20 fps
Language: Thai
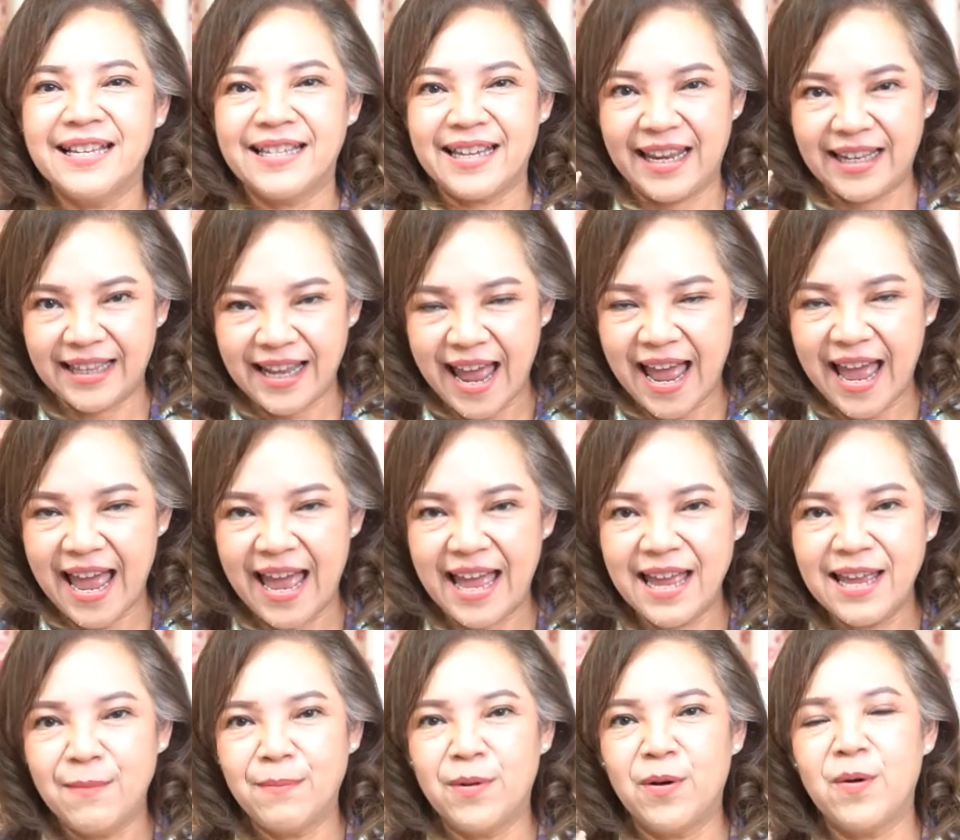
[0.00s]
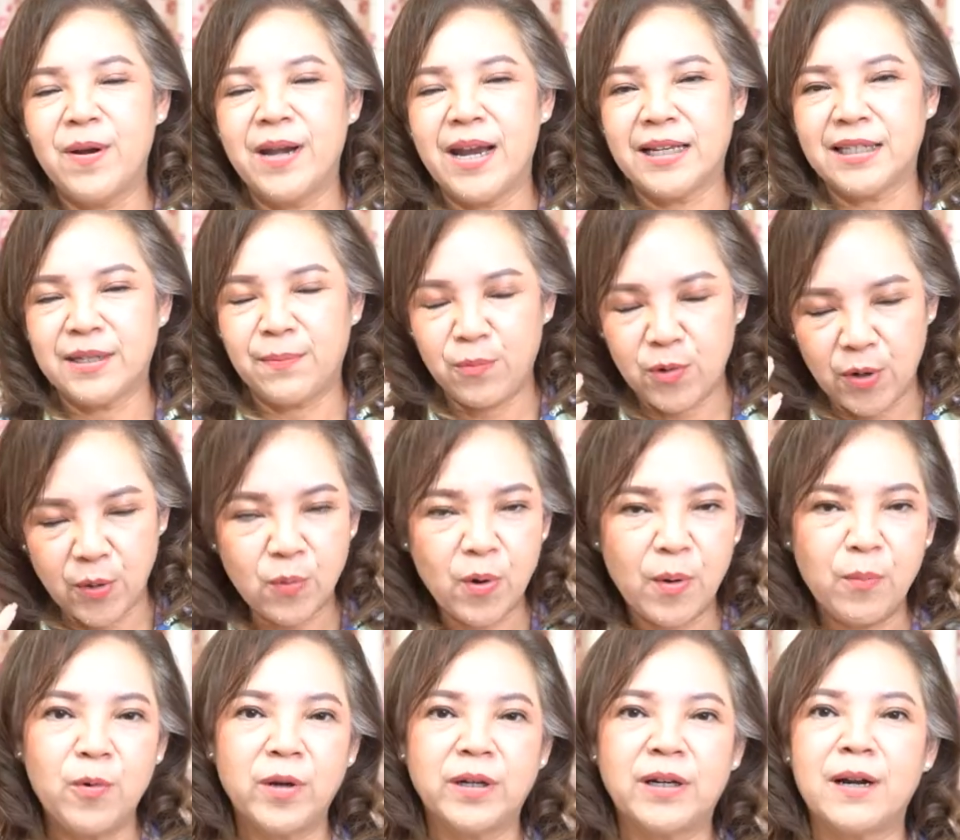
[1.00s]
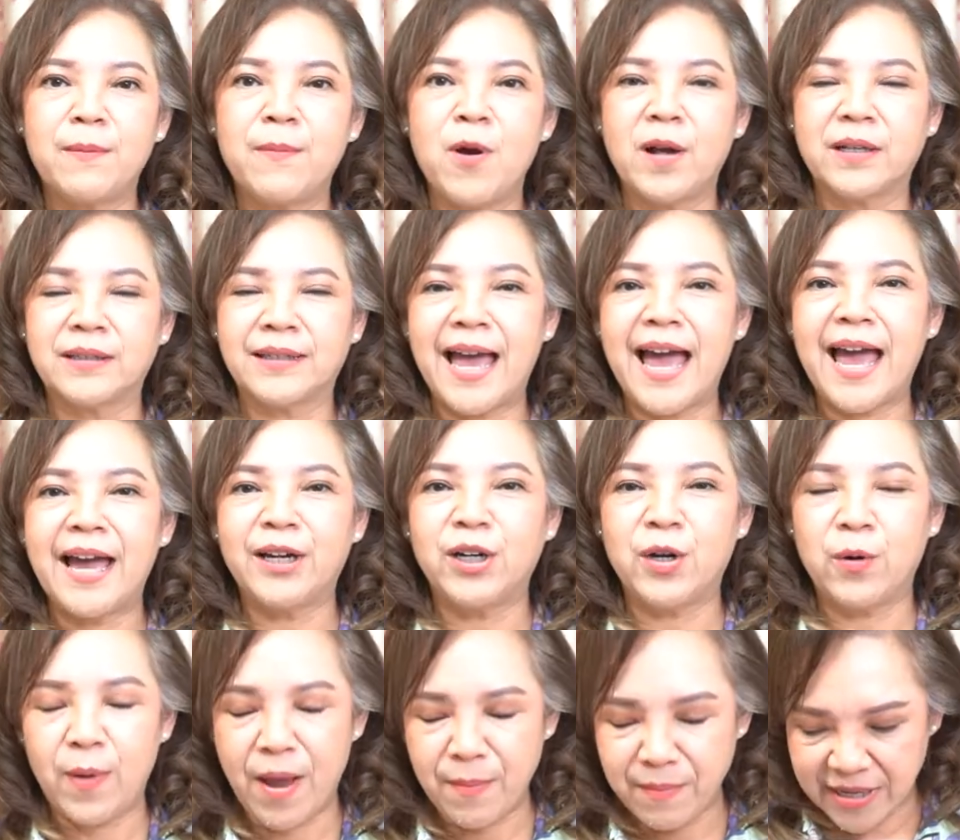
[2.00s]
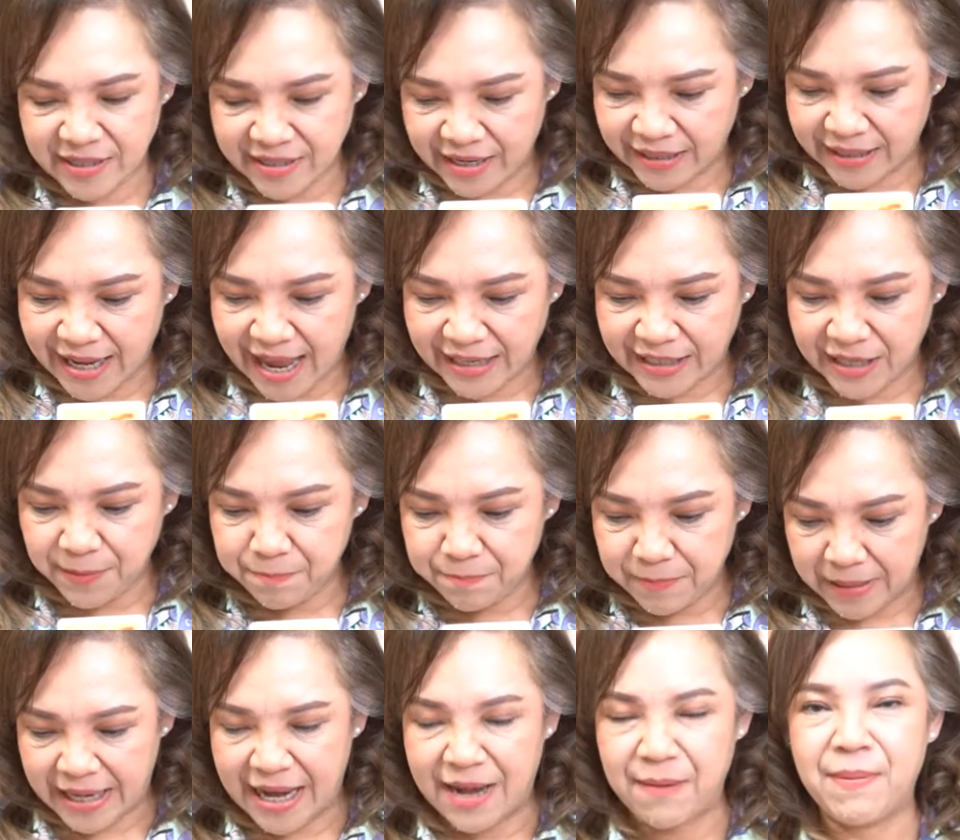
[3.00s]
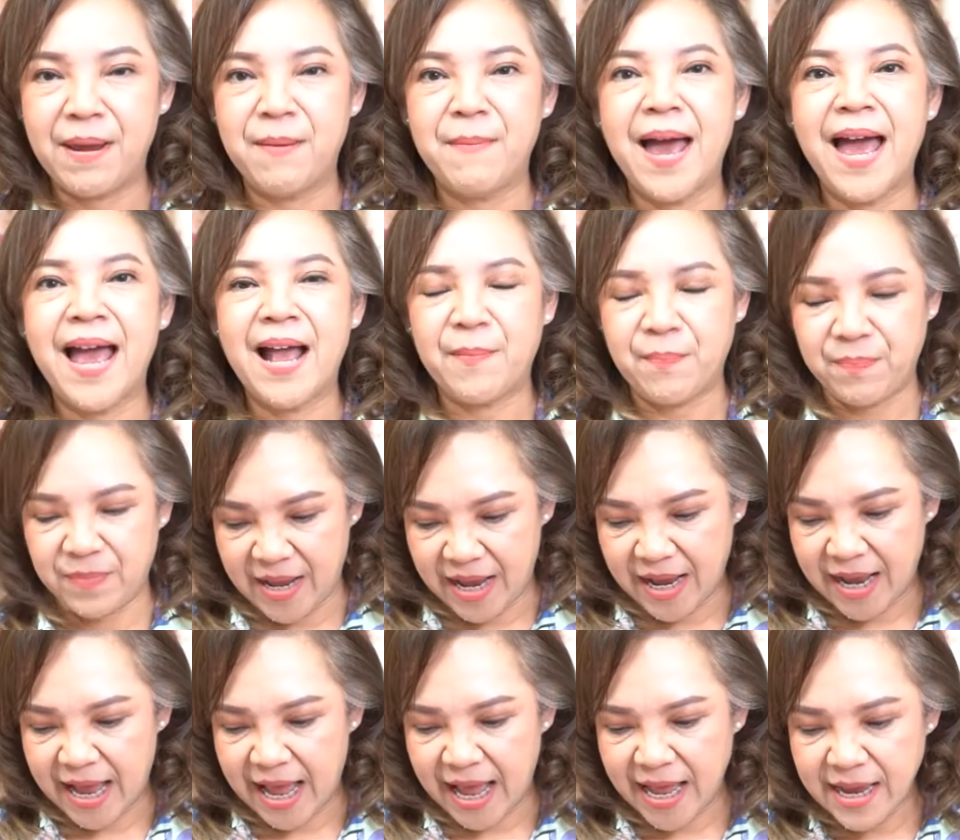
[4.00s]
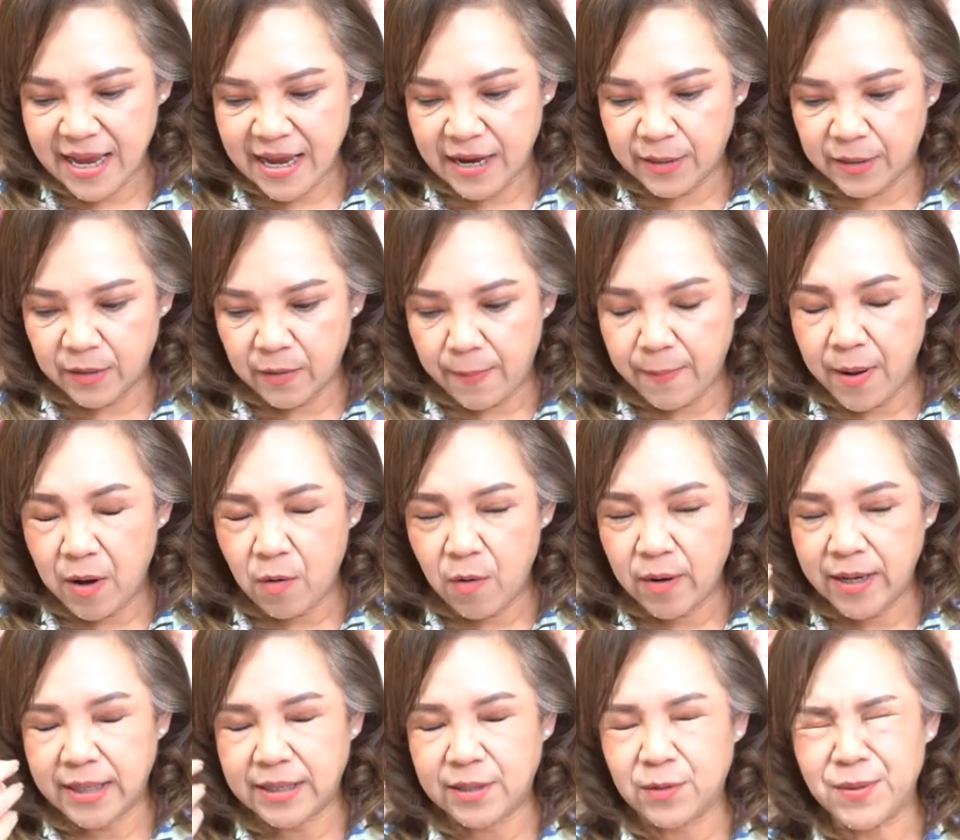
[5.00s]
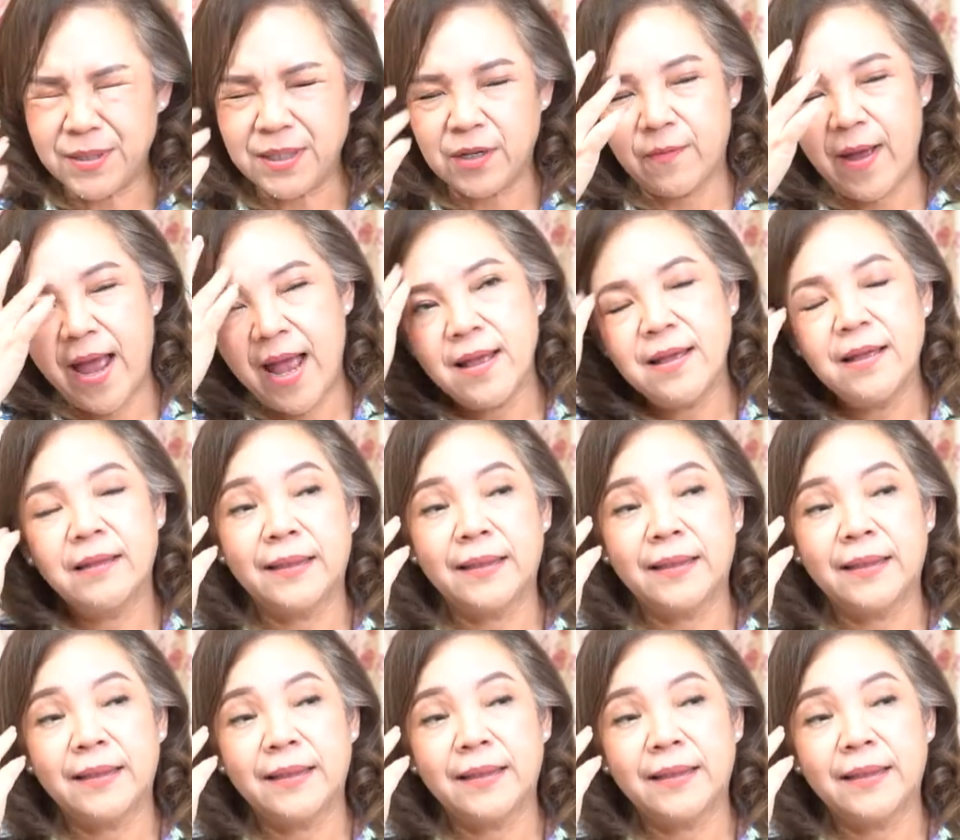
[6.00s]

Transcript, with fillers: สายตาบางคนอาจจะปวดหัวปวดกระบอกตาหรือว่ามีสายตาที่เปลี่ยนไปบ้างนะคะหรือว่าบางคนอาจจะรู้สึกว่า